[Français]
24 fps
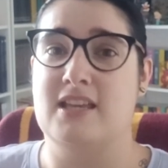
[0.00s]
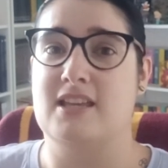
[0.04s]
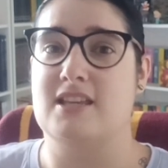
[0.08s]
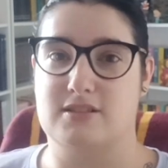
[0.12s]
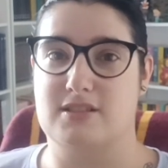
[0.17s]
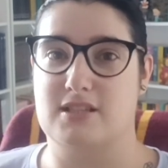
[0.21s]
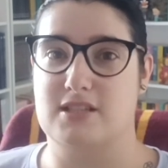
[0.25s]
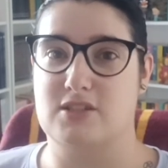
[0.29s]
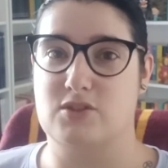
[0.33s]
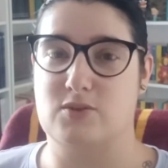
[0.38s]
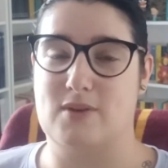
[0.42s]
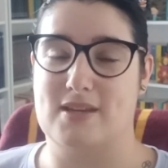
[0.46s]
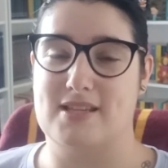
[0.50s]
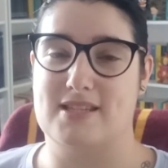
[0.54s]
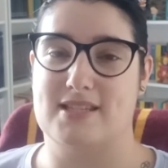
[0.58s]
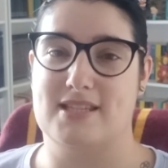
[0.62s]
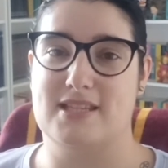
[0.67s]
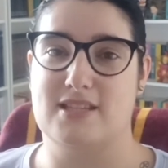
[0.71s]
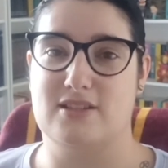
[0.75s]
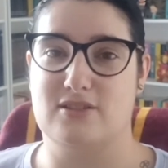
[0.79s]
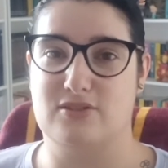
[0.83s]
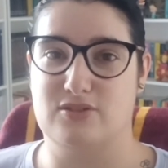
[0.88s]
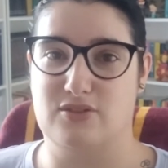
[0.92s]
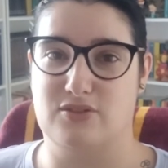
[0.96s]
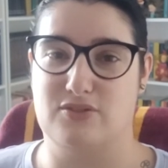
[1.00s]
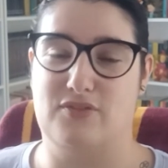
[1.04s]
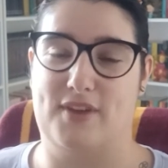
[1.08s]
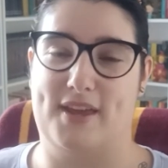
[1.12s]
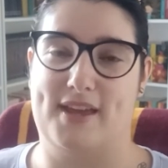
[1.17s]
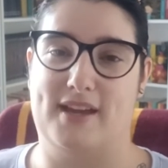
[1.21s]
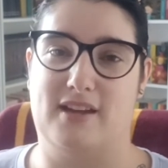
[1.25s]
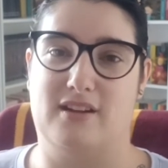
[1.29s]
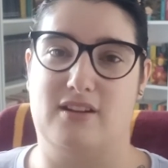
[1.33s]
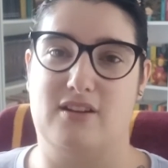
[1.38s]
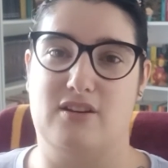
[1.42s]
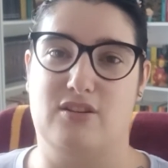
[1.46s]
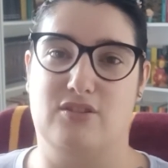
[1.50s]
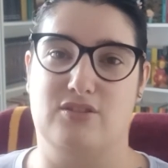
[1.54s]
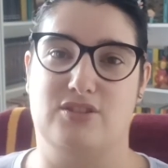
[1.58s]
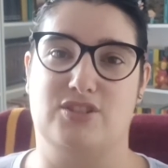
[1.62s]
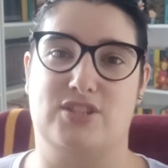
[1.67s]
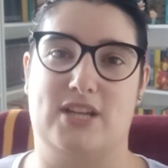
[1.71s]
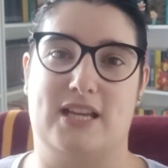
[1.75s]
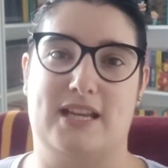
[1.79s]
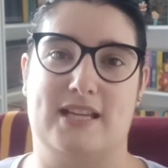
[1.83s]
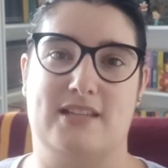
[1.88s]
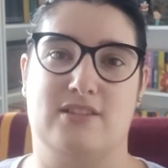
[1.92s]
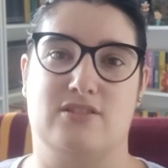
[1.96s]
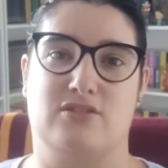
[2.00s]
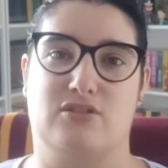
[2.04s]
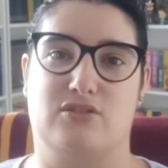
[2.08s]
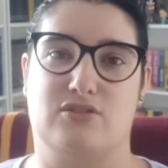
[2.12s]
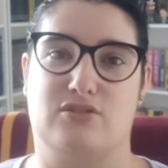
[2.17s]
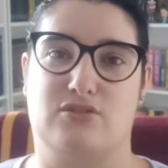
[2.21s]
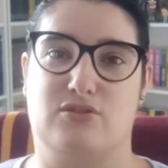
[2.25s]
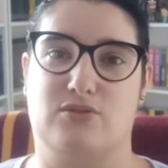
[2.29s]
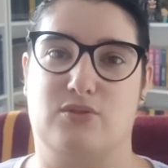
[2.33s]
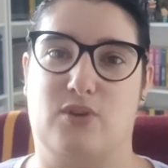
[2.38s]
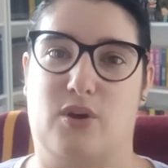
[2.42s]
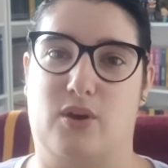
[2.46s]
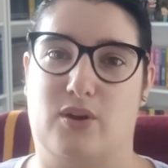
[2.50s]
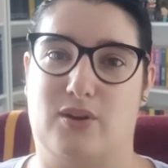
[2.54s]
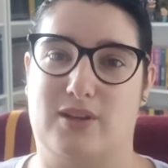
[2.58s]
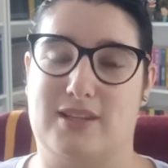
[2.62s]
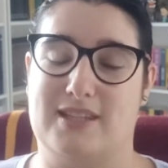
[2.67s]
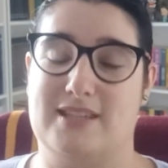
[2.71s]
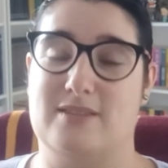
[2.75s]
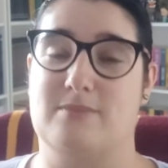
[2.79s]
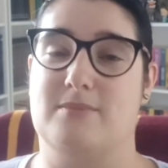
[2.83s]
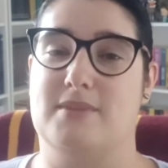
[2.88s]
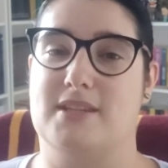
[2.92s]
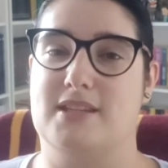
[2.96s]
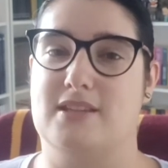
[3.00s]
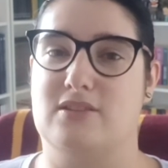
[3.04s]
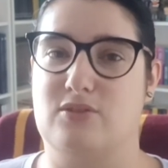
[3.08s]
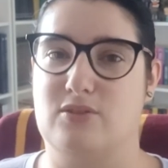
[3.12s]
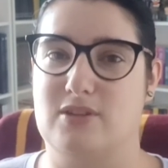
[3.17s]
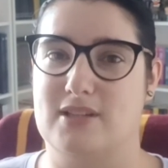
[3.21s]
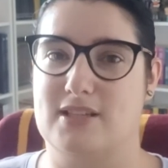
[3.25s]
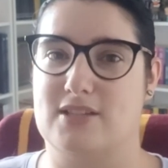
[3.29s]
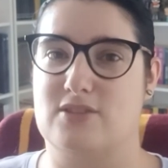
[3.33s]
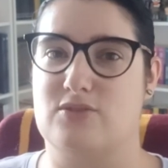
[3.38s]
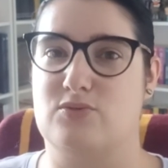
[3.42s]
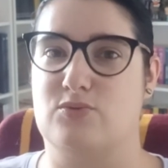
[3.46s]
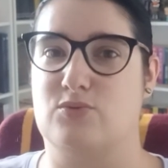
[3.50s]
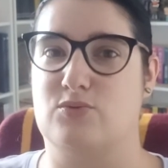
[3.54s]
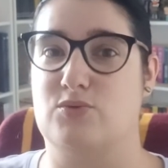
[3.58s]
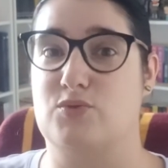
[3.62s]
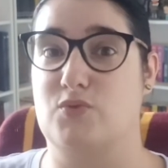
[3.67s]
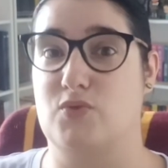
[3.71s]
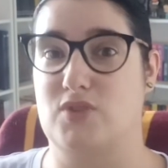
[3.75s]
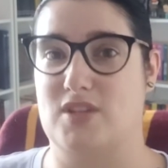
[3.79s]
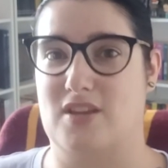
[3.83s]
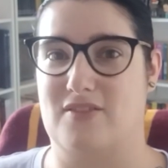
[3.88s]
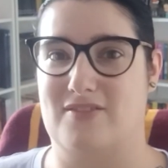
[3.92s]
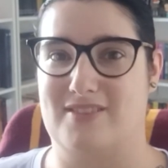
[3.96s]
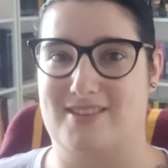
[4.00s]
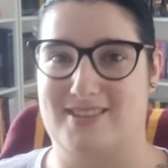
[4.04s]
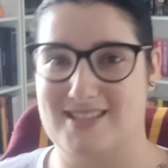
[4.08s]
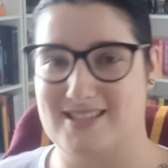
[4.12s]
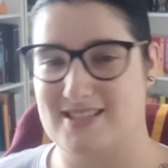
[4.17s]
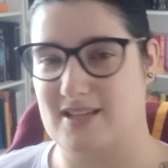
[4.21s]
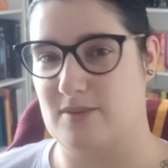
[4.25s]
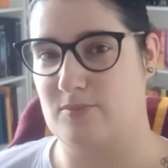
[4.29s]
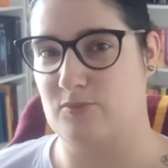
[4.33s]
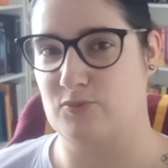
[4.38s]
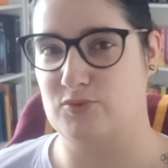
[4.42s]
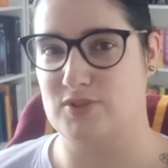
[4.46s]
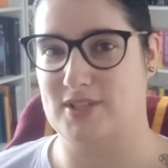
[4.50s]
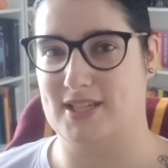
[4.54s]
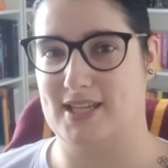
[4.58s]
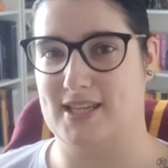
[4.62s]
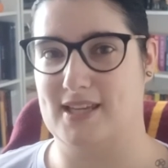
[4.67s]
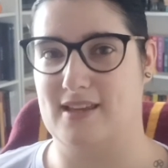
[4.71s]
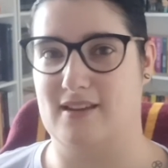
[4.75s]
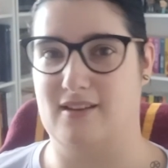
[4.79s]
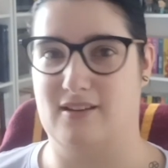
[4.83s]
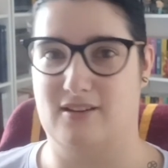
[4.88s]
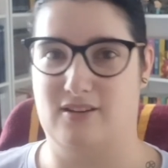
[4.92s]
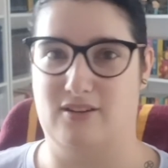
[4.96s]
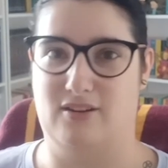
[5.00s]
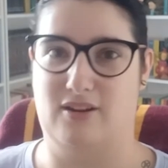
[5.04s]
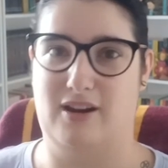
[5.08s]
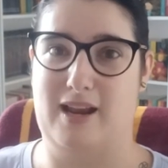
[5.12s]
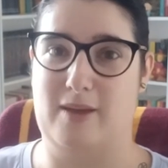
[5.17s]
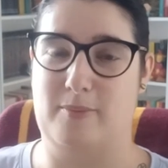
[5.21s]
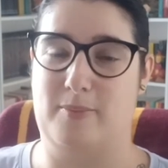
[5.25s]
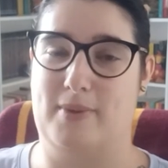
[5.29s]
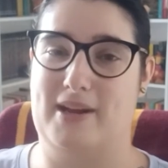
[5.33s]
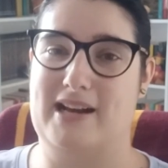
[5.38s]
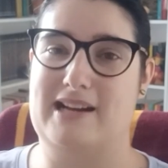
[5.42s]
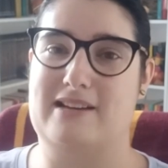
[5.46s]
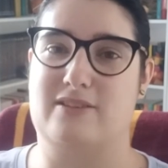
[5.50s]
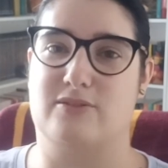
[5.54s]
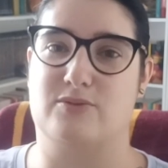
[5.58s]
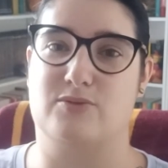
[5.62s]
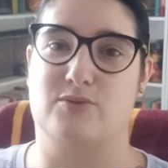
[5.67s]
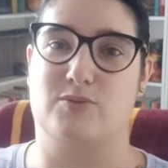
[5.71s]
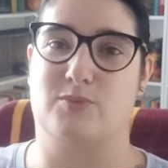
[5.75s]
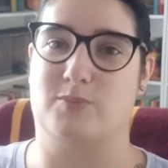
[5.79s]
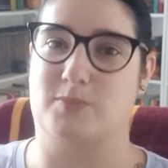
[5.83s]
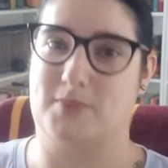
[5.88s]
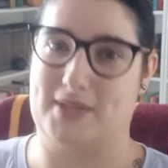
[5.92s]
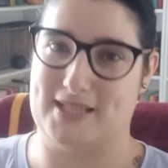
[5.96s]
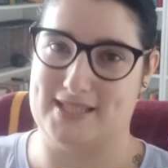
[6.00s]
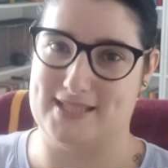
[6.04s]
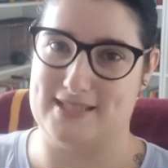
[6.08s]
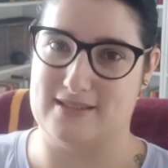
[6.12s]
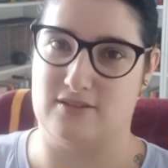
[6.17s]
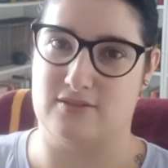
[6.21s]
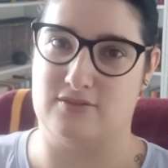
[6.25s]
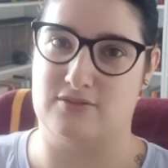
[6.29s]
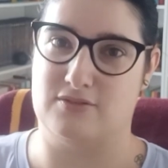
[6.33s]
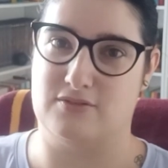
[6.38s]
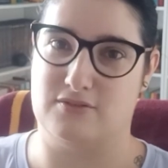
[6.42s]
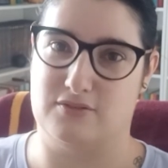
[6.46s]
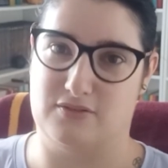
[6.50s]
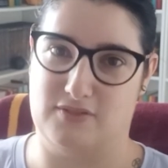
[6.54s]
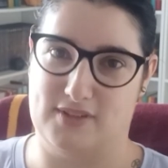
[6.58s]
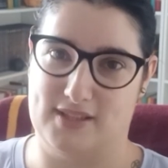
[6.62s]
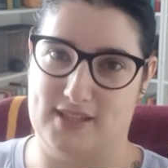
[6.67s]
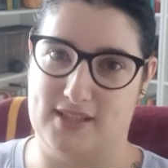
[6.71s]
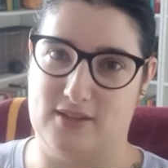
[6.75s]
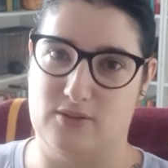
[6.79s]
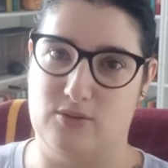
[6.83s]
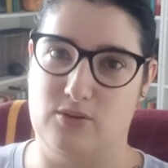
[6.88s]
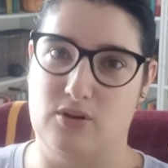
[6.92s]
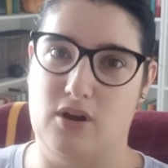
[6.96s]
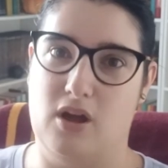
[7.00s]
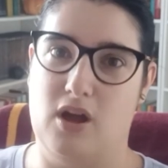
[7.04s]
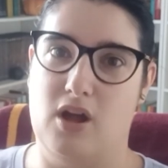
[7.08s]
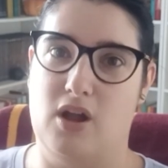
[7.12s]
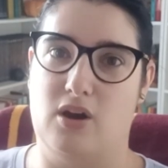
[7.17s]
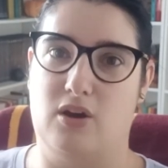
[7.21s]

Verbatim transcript: J'ai choisi de faire le challenge de euh, Kimi Collection. Je vous avais déjà montré la palle dans une précédente vidéo.